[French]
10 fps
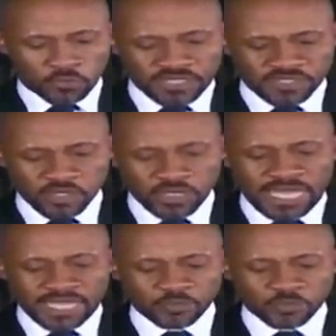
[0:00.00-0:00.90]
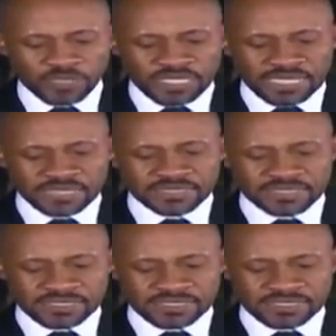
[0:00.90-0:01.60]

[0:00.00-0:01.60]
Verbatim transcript: Le président de la République a